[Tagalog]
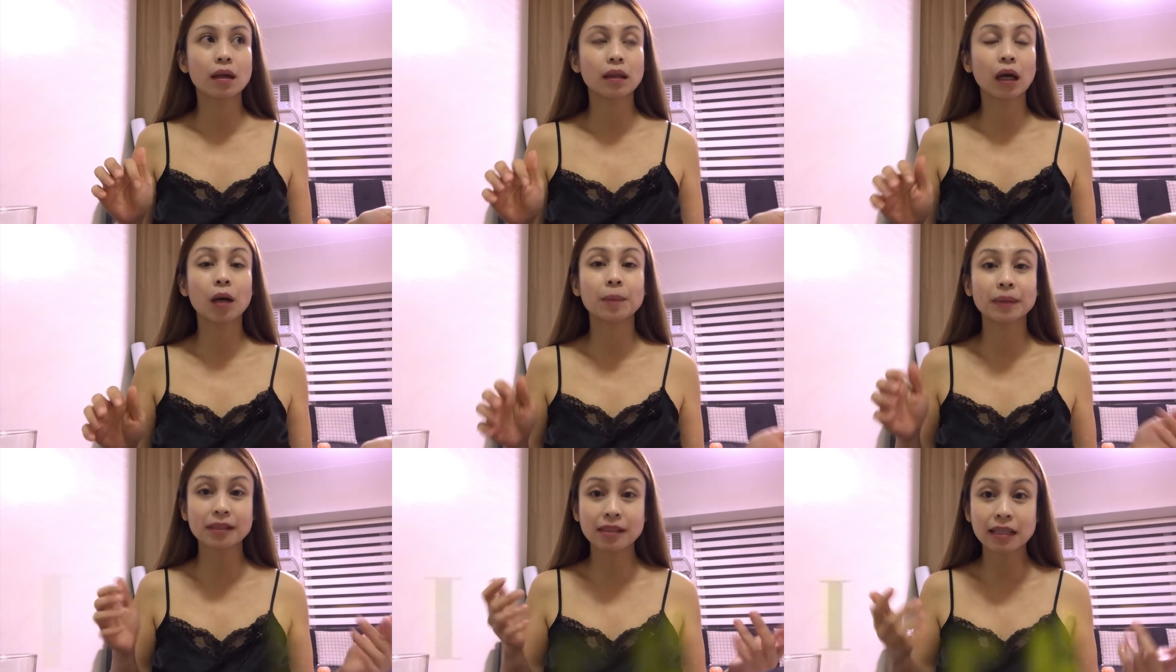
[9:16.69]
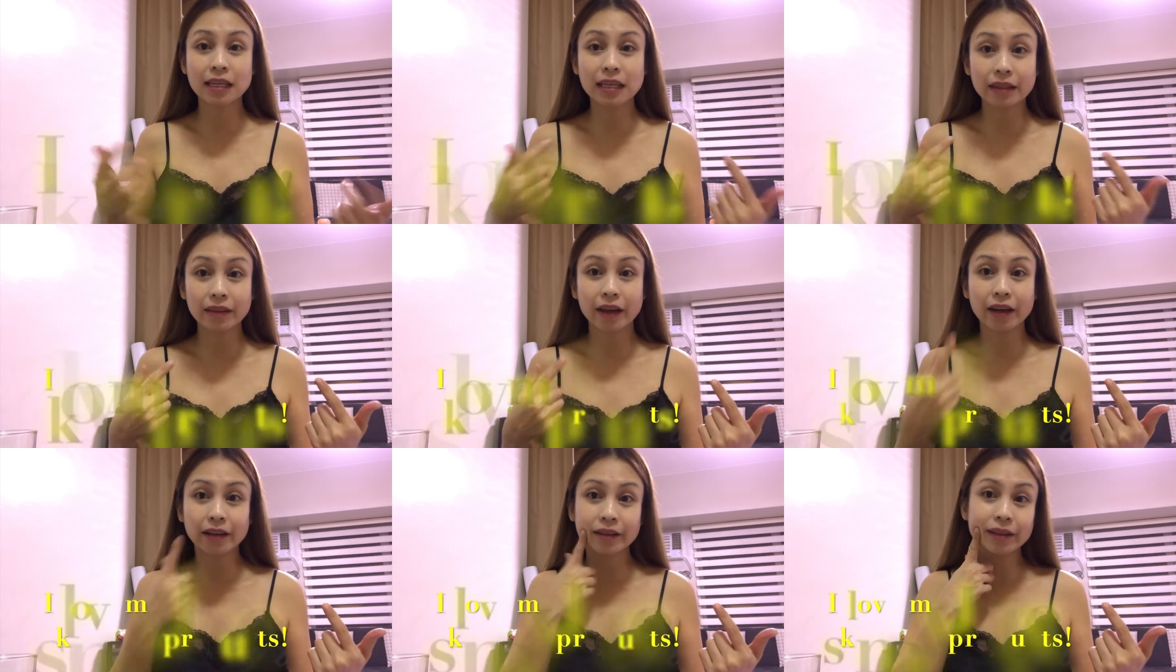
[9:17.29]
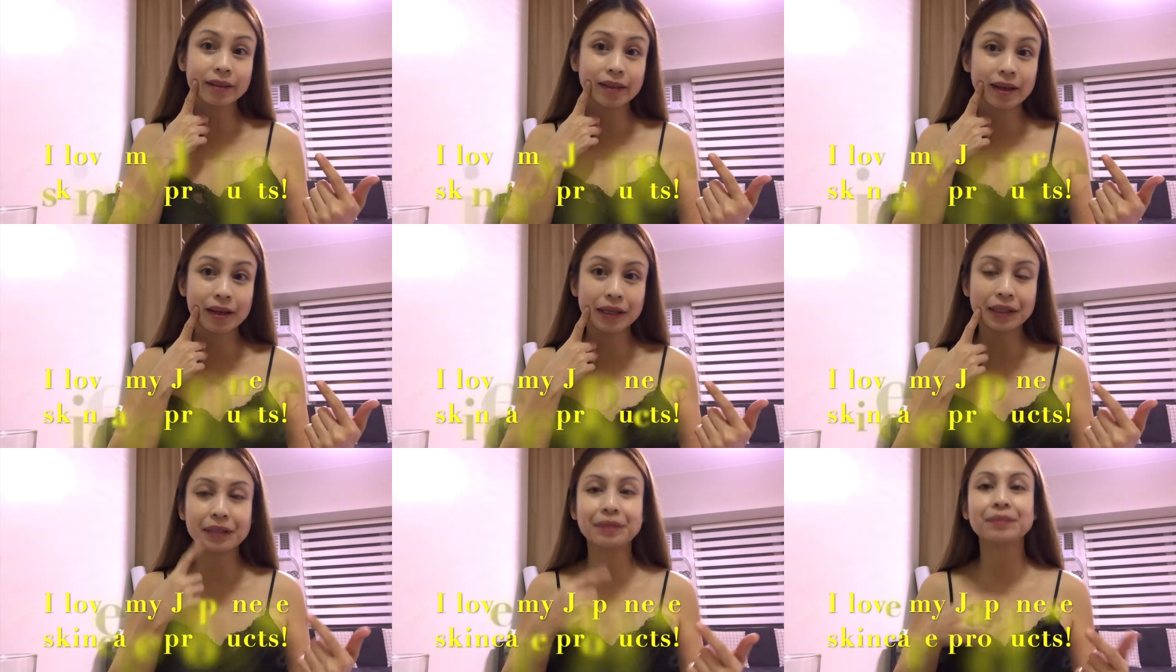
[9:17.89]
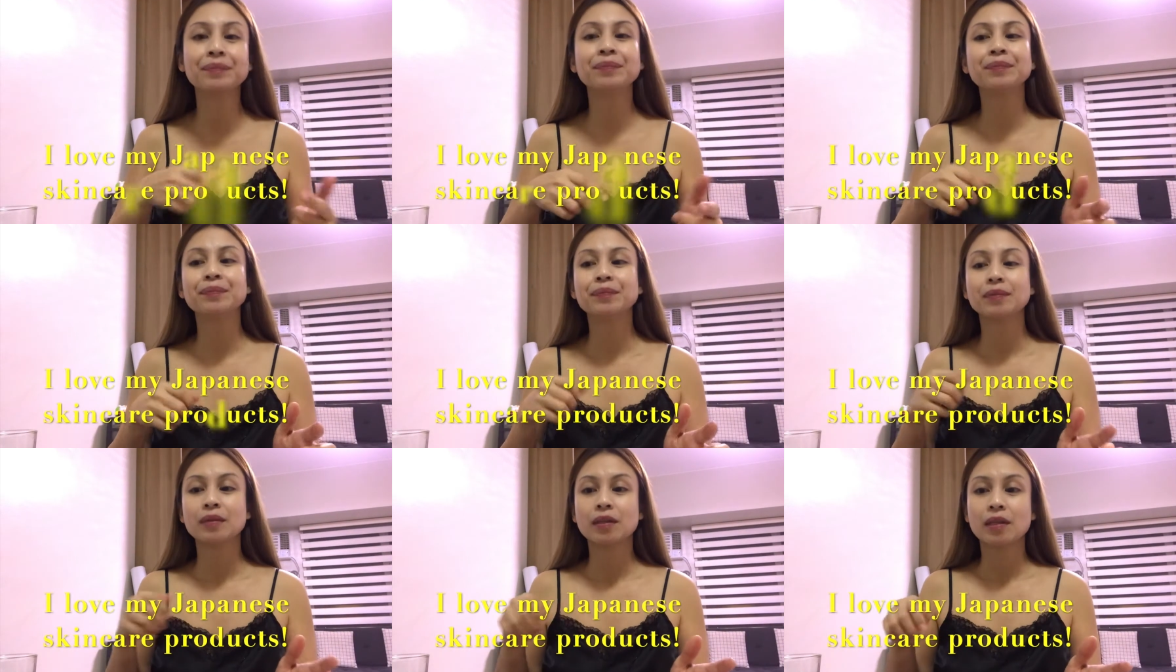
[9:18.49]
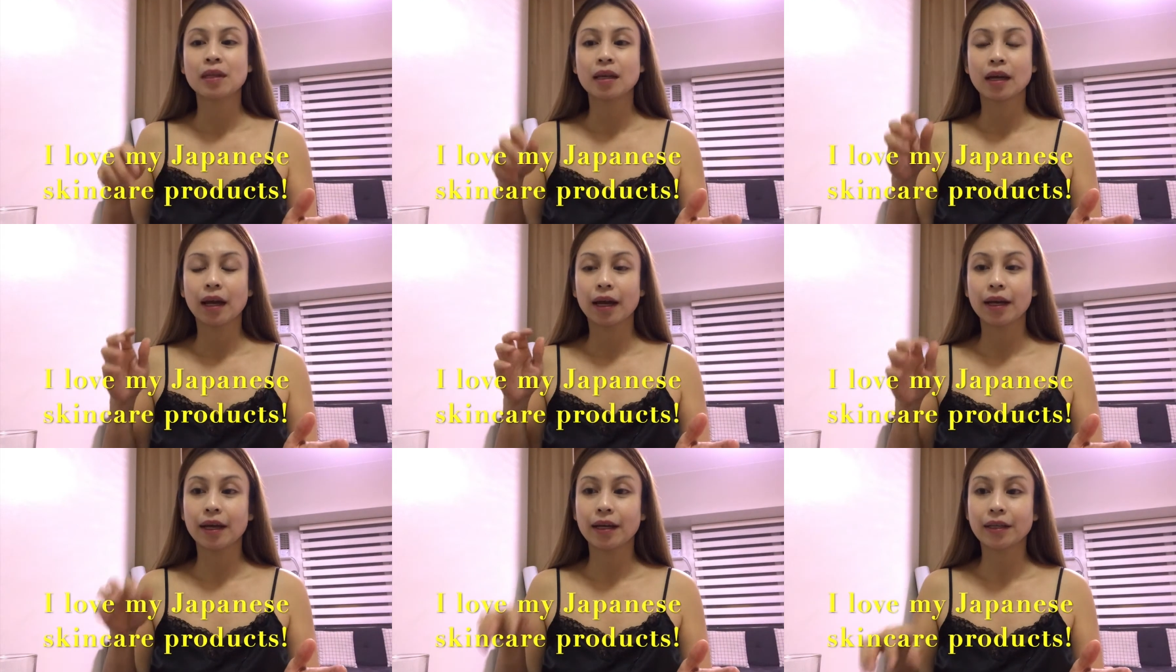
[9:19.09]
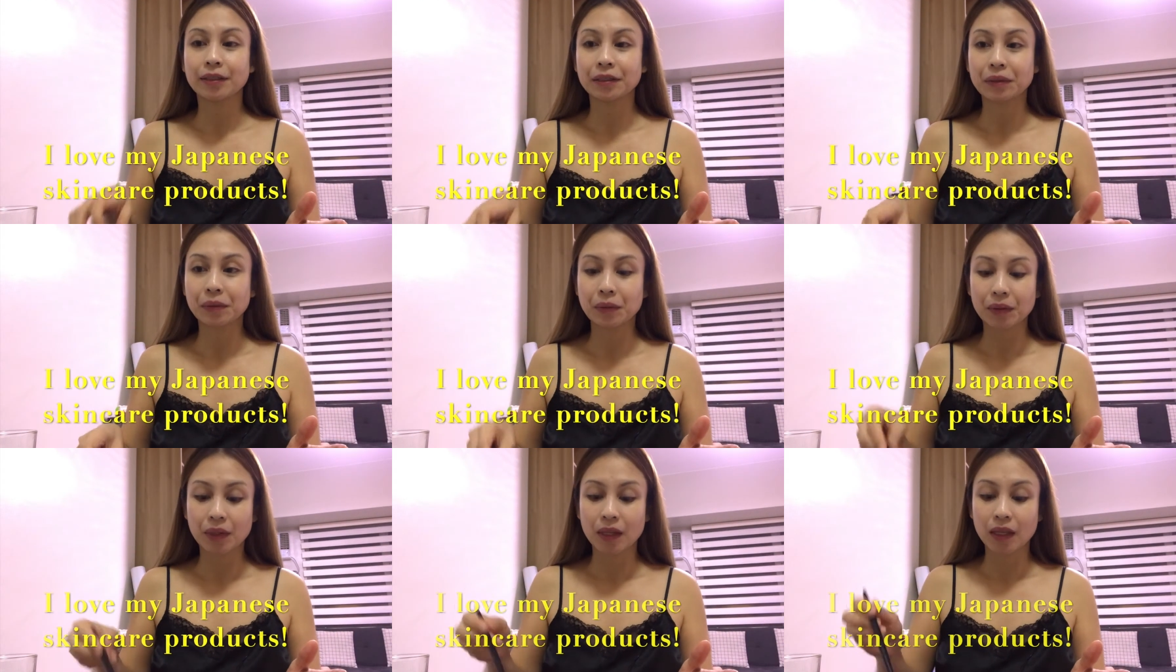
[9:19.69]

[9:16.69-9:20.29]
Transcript: nakapag-skincare na din. Ayan.